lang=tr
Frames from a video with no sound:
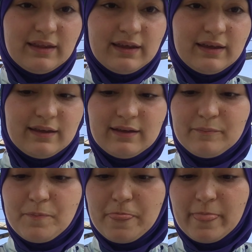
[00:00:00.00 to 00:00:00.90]
e,
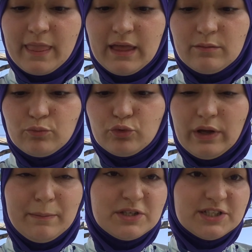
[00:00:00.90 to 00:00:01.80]
bu
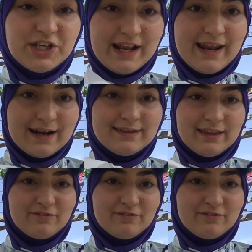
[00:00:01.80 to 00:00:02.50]
emici jellerden